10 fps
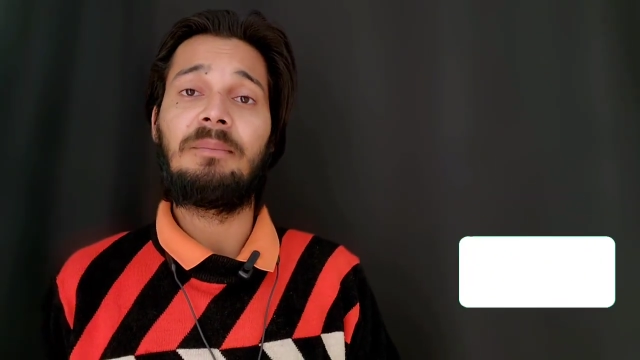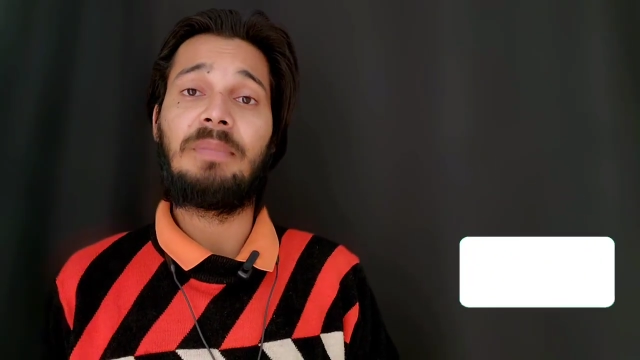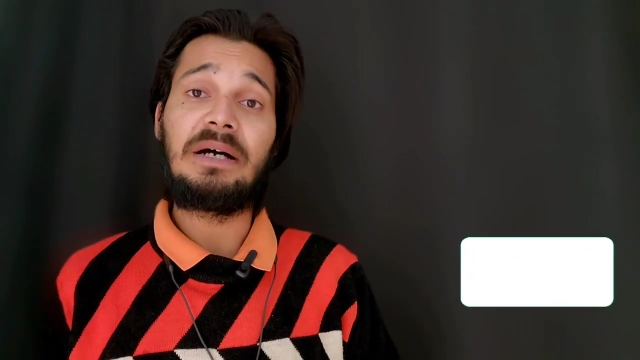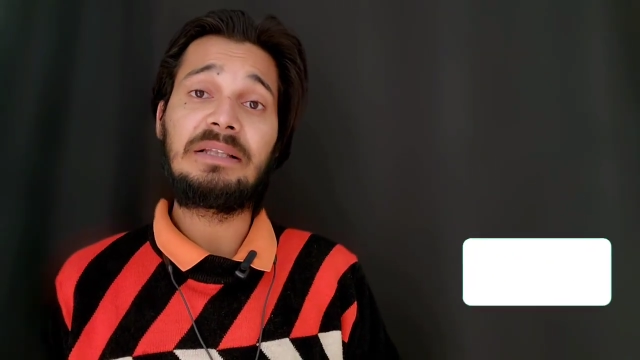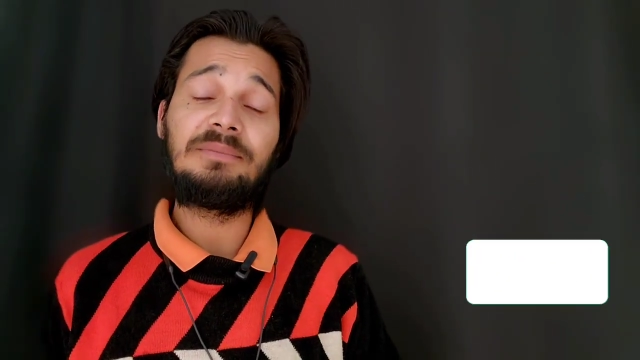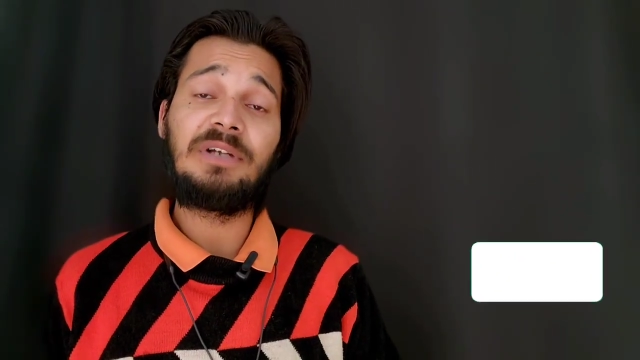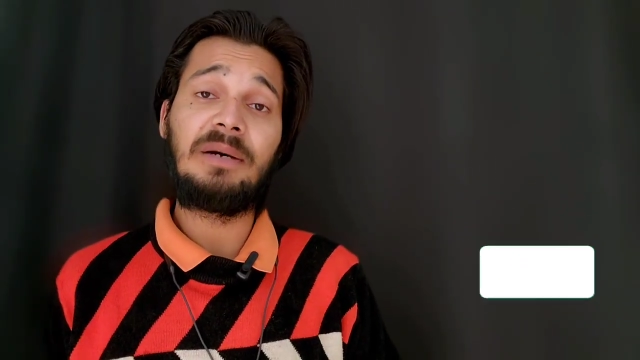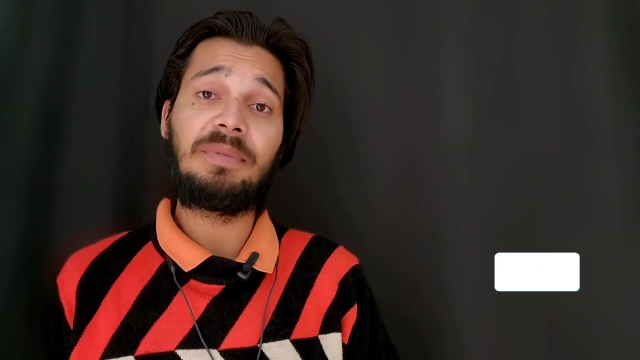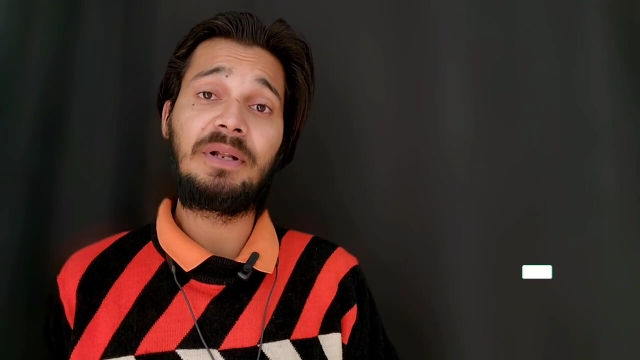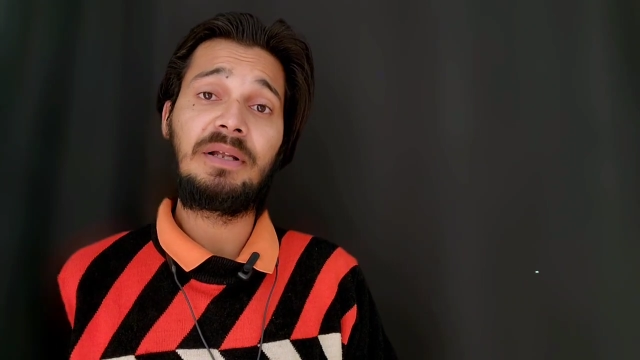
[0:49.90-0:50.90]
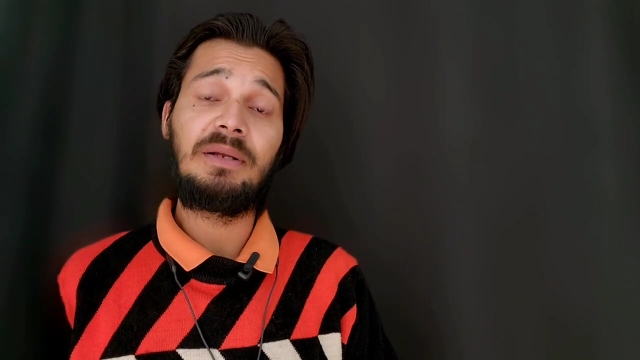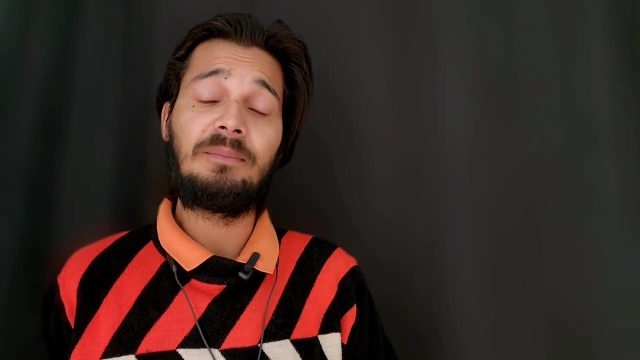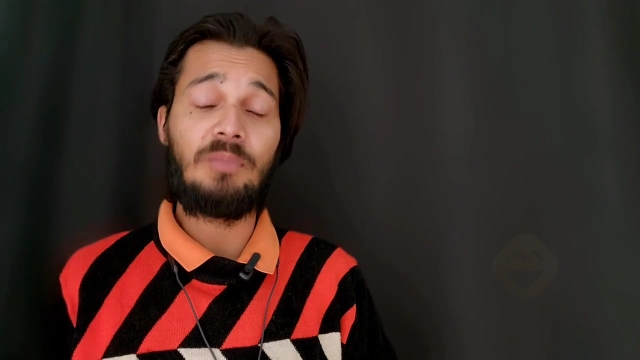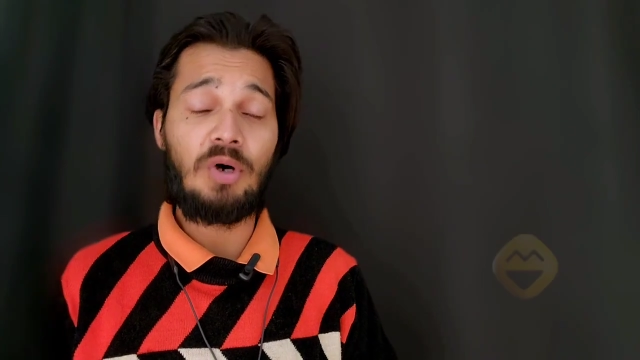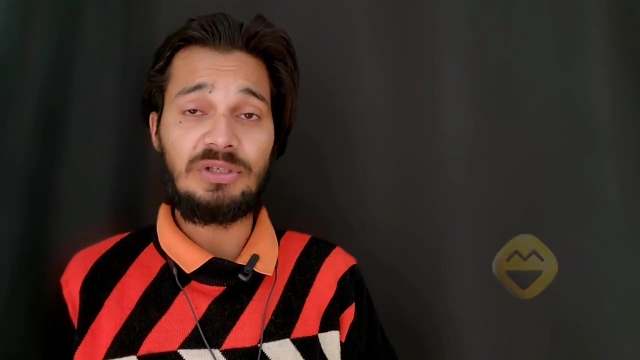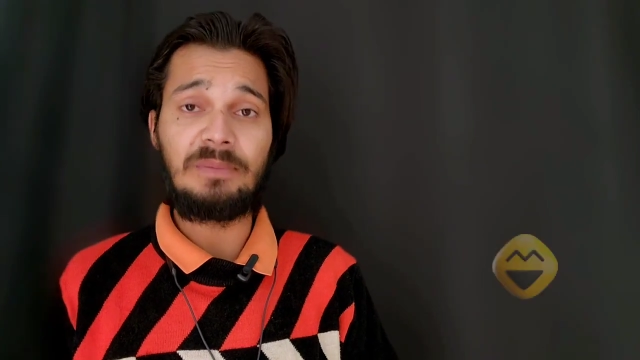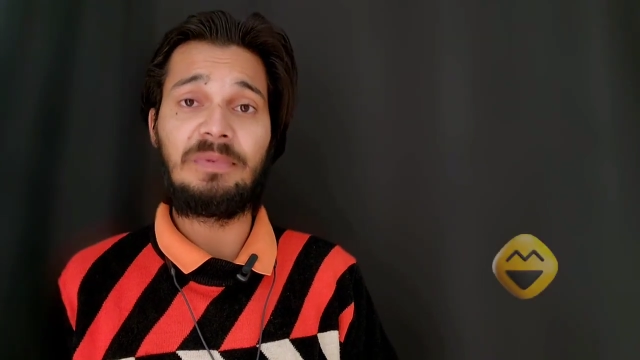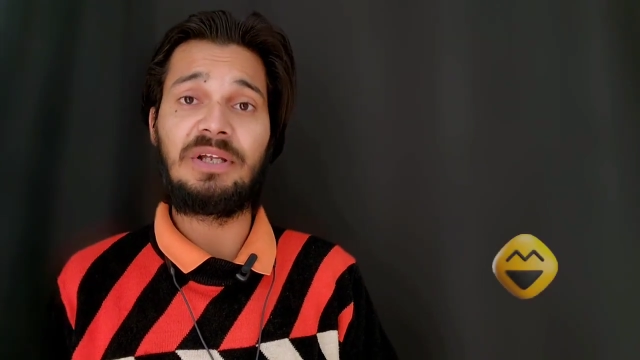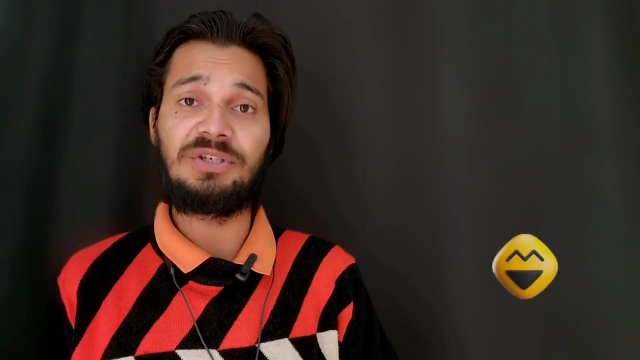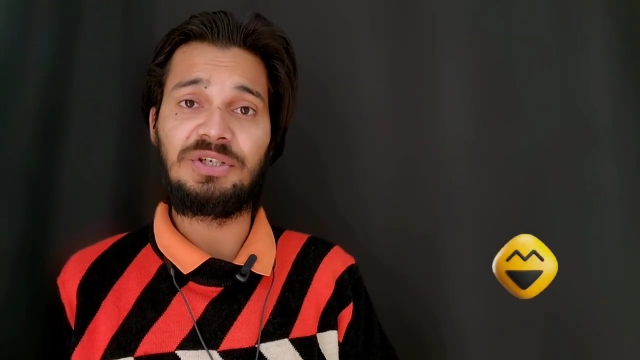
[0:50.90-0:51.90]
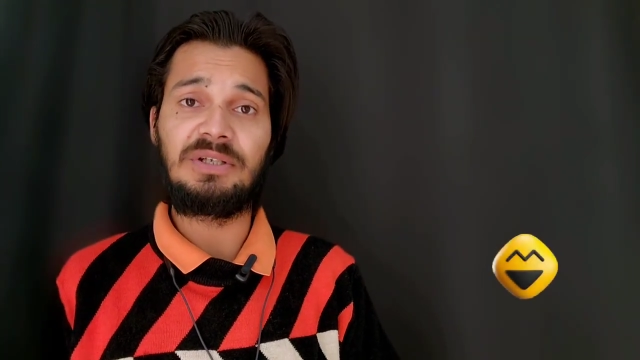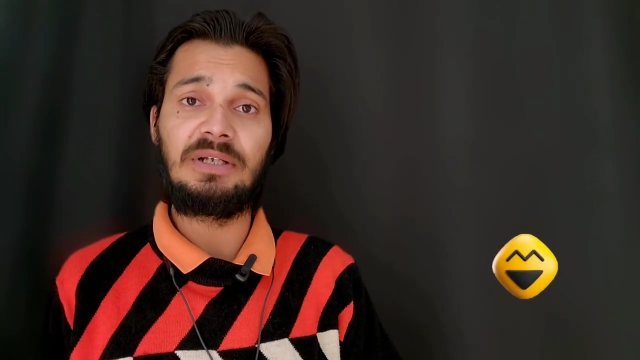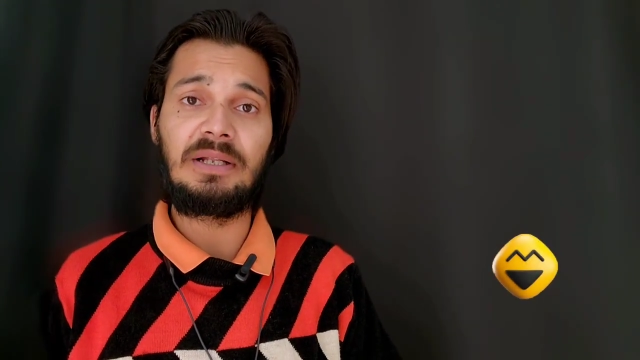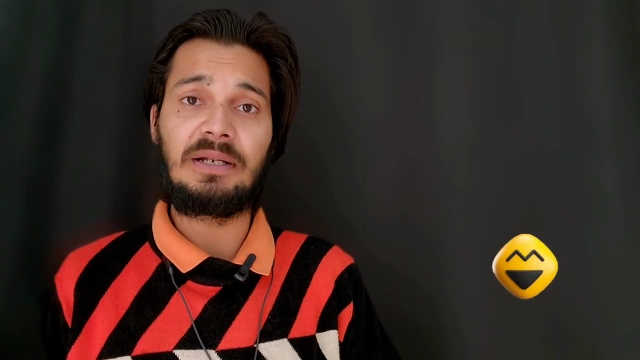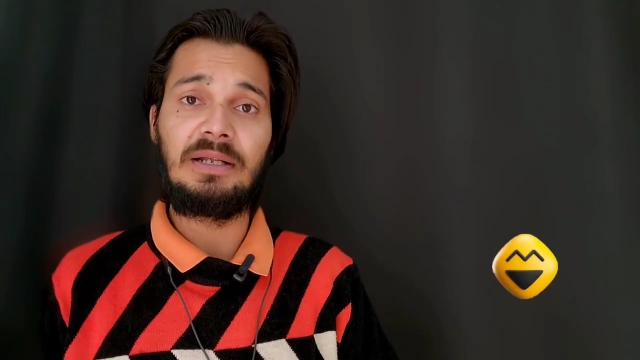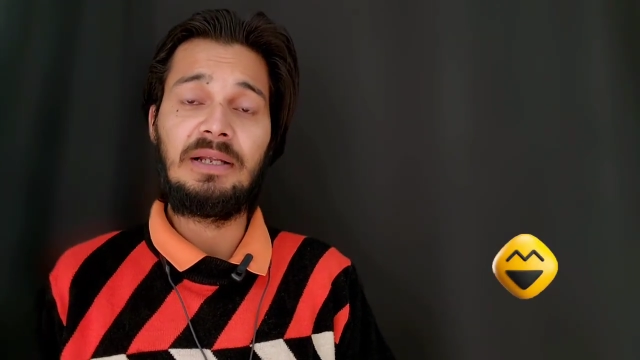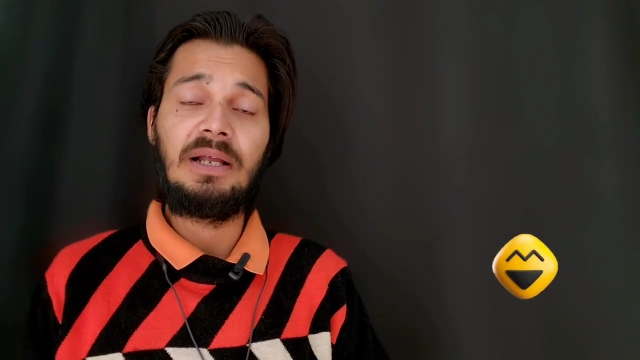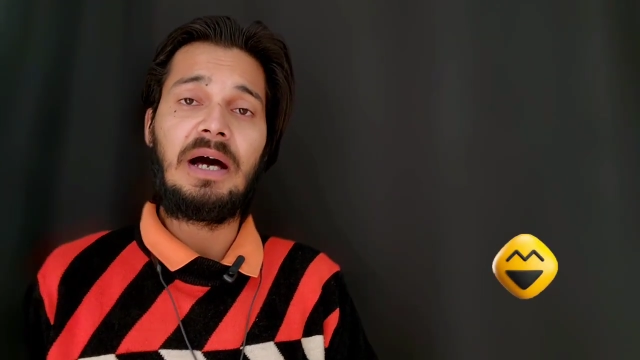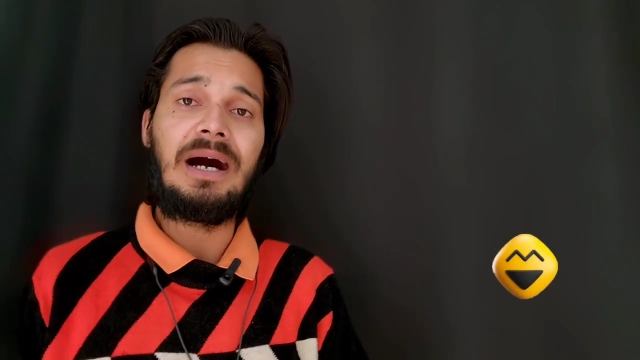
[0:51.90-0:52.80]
बात हम यहाँ पर मौज एप्लीकेशन की कर रहे हैं